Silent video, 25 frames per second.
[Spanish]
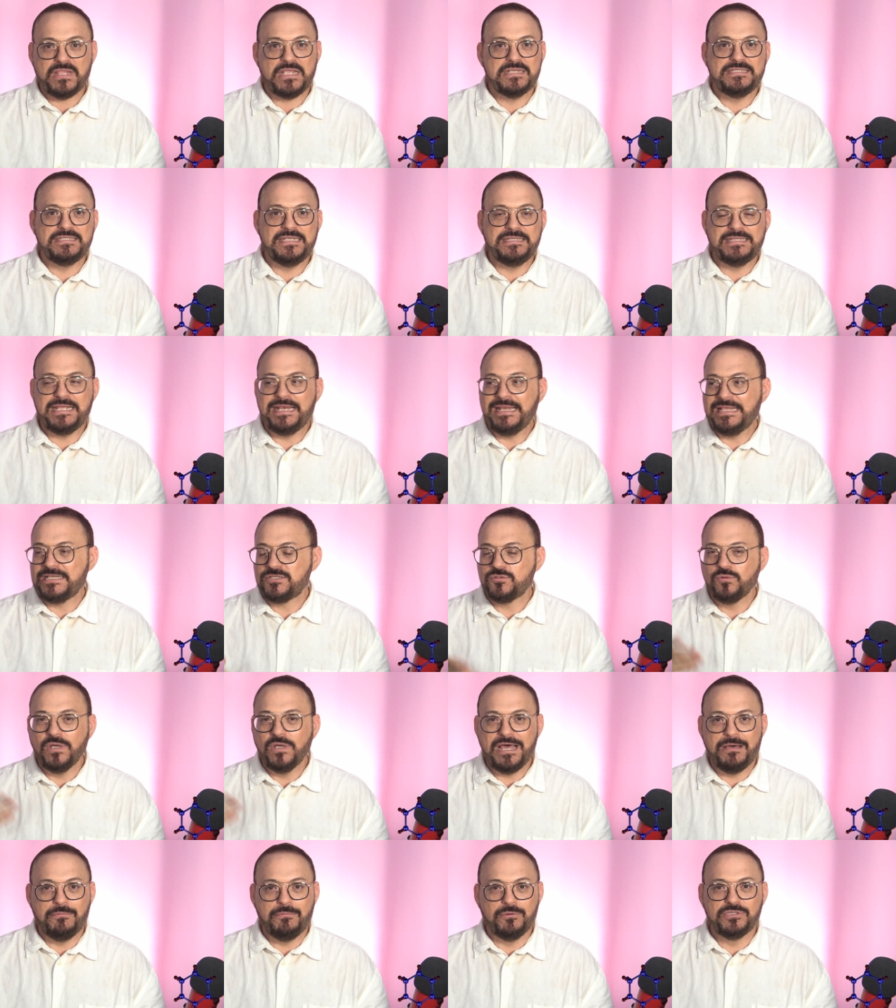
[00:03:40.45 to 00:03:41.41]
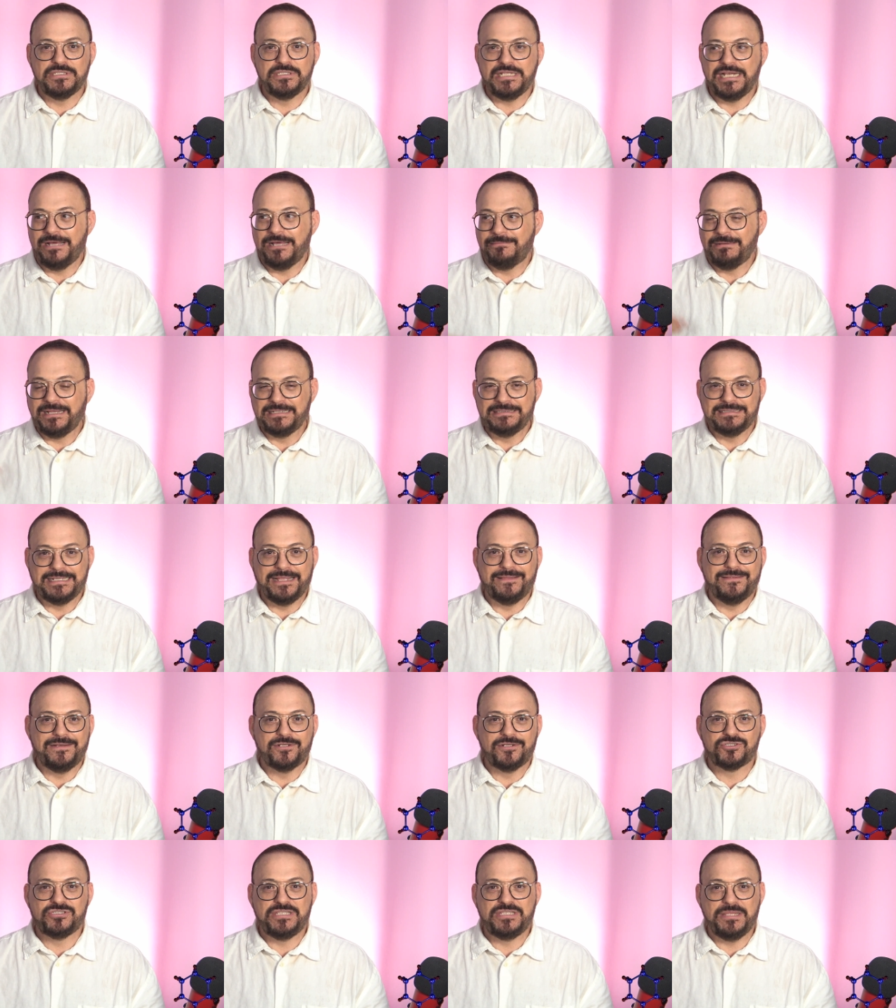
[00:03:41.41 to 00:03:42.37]
Si tenéis un jabón de lavanda,
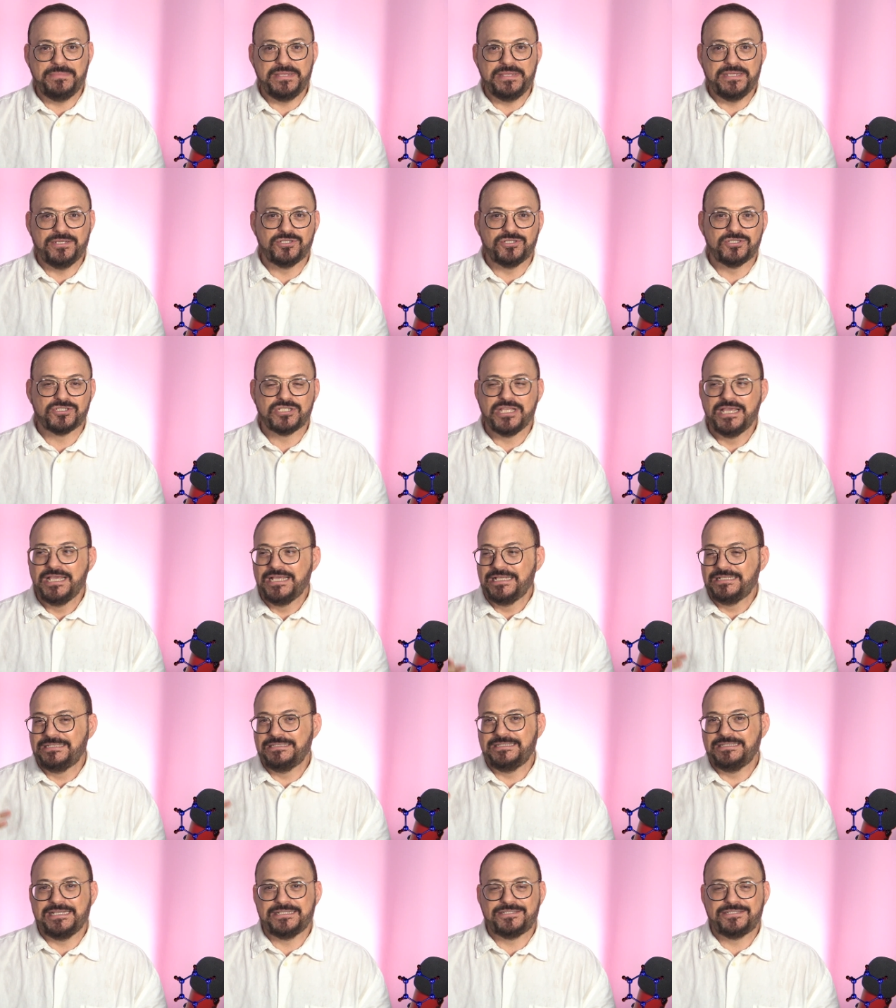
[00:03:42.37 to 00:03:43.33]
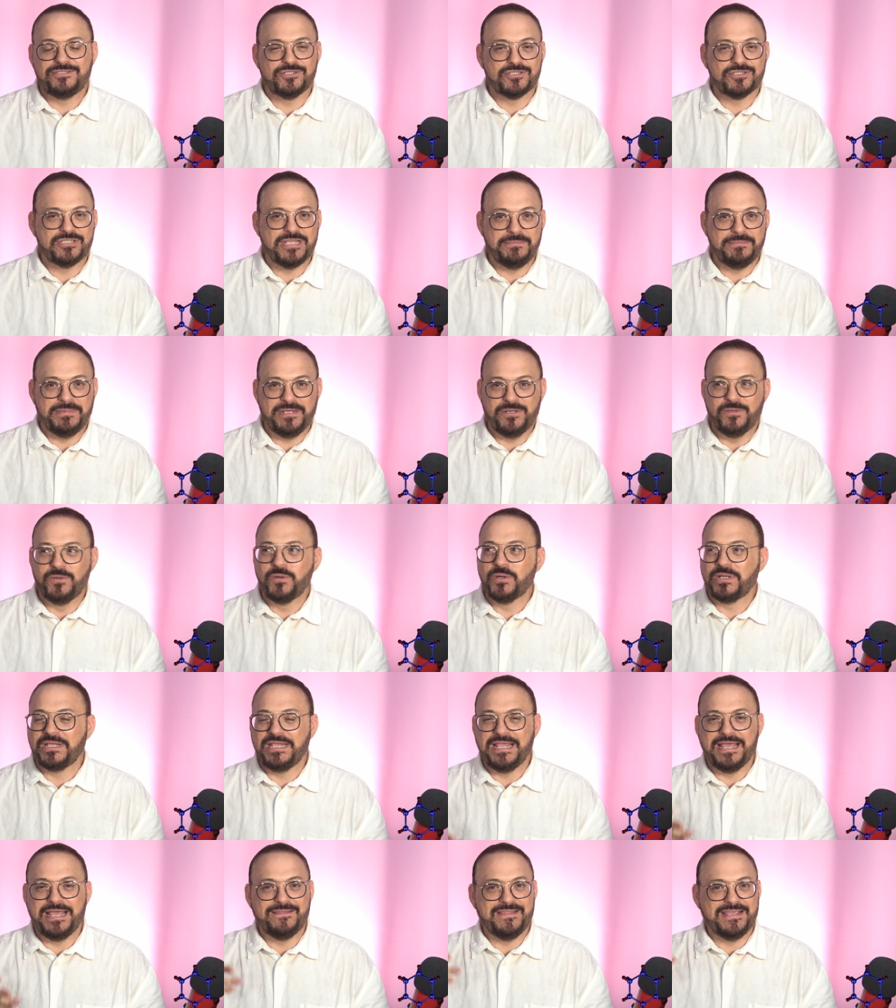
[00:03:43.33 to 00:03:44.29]
de los típicos de estos de
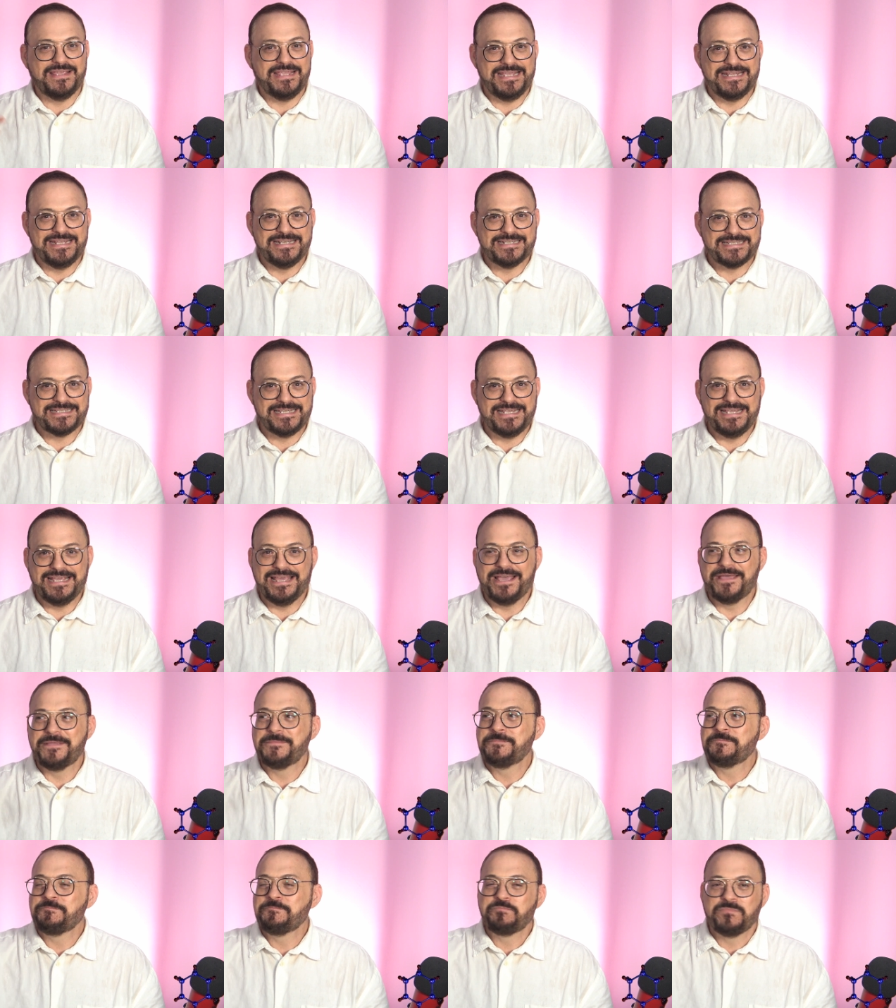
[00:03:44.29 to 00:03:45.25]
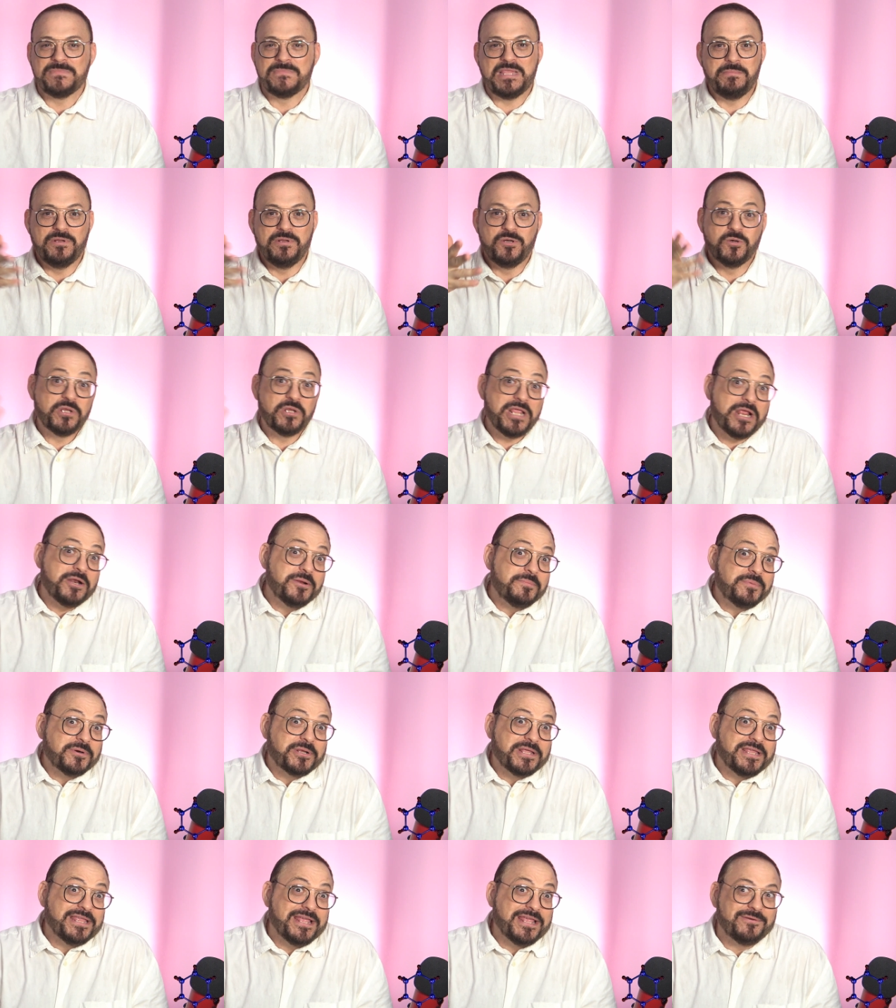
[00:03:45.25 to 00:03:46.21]
Mirurgia, de quien sea, de Mirurgia no
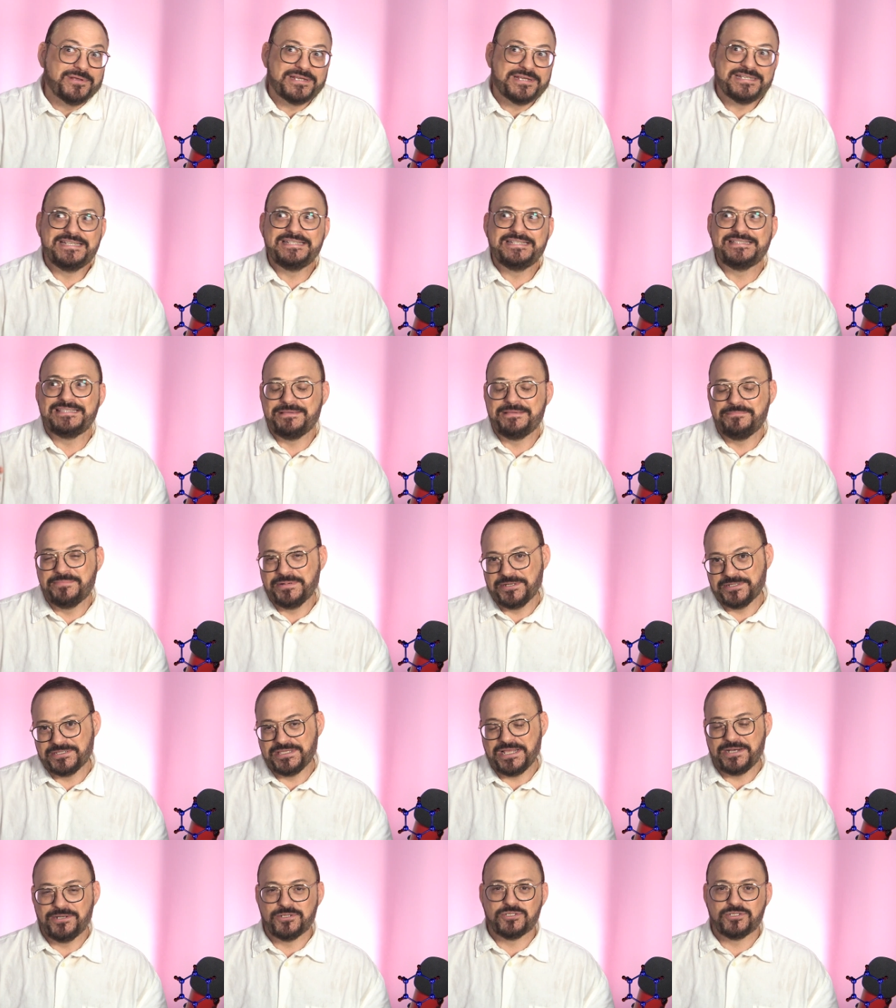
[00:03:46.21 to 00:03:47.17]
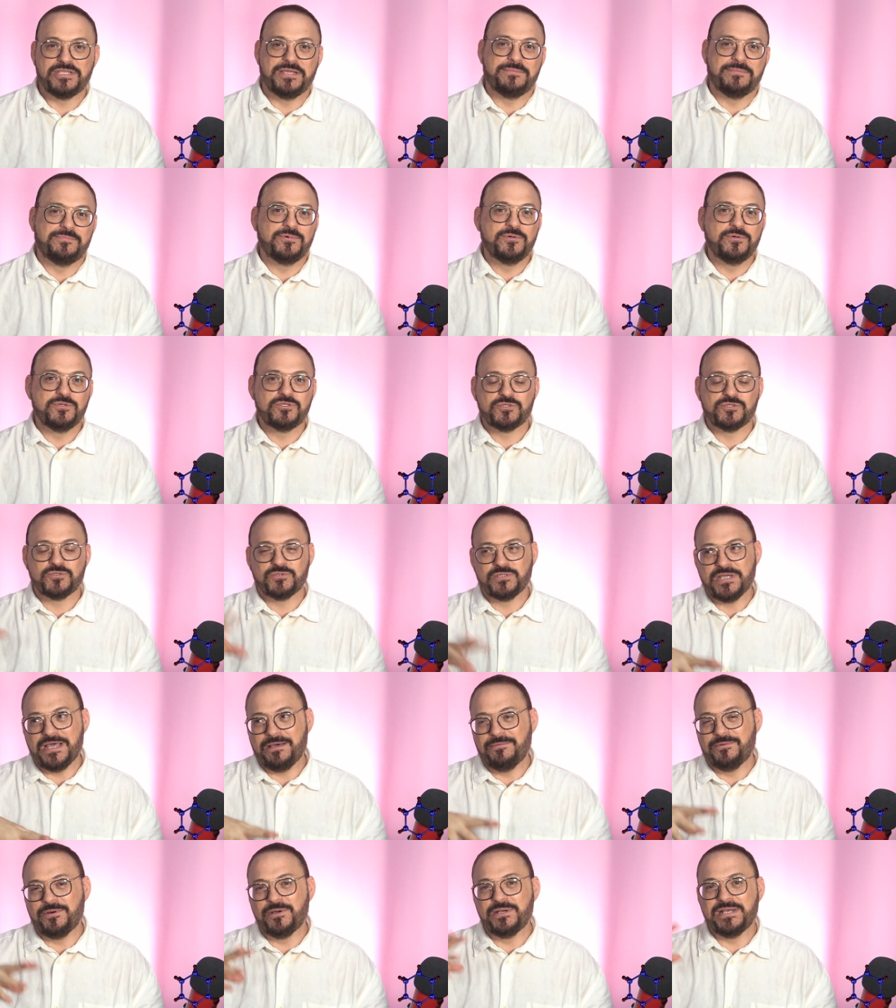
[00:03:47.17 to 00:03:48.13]
porque ya no existen, pero están los de Puch, sus
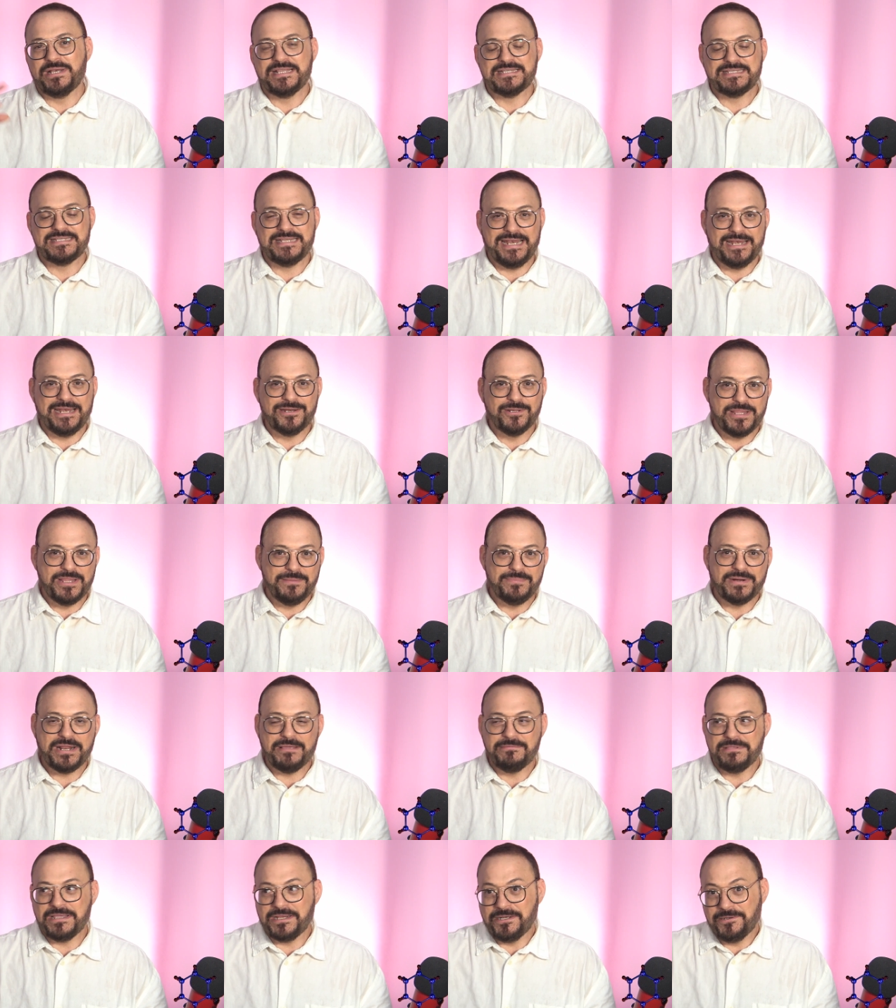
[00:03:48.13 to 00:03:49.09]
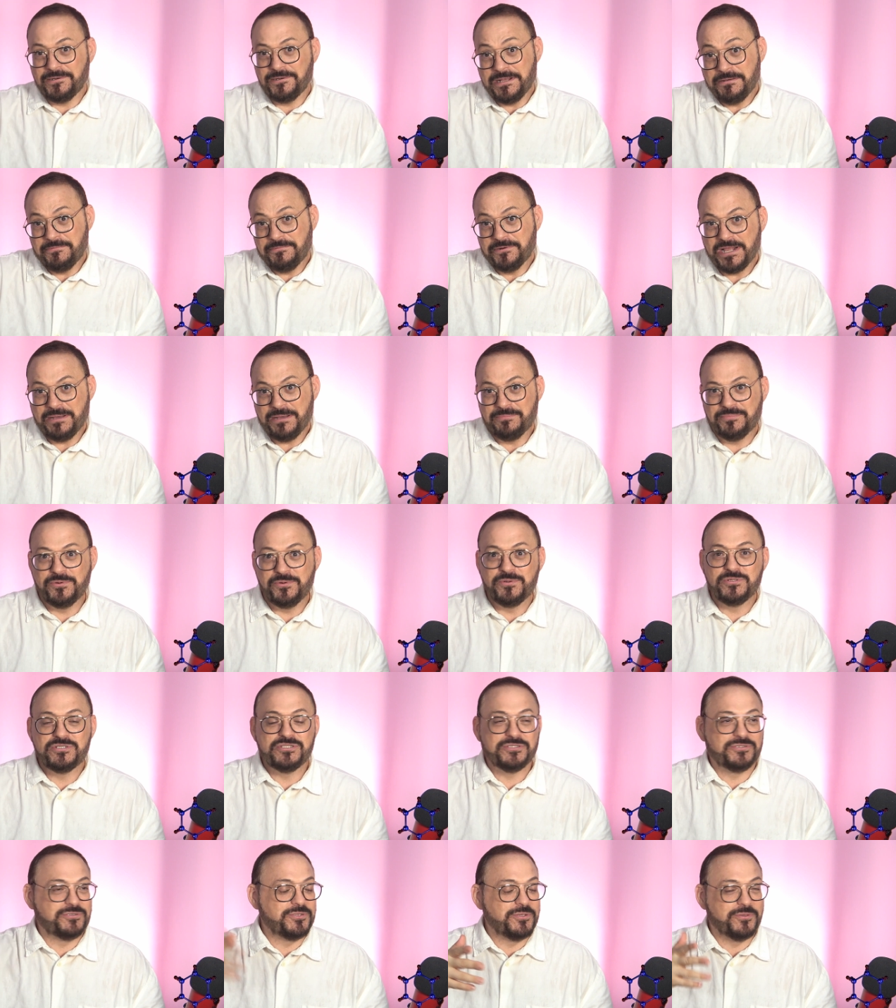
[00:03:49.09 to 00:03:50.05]
jabones, el de Pravia que lo elabora
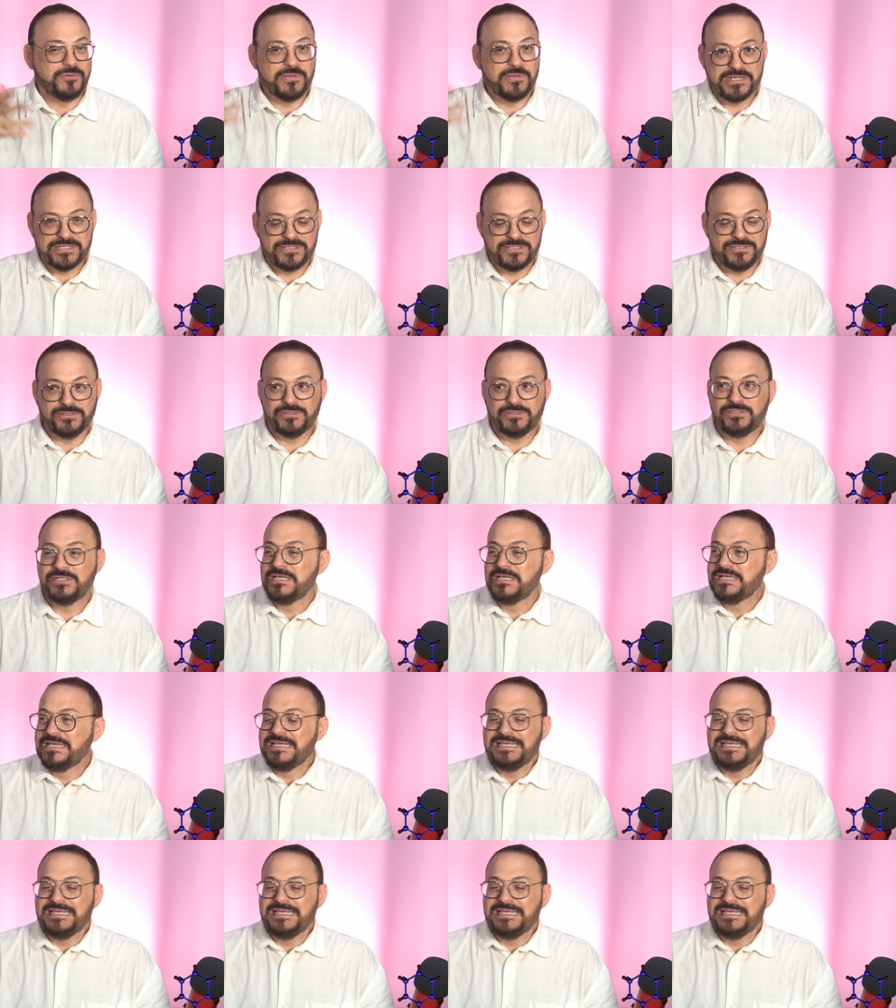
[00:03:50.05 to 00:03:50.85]
Puch, todo esto,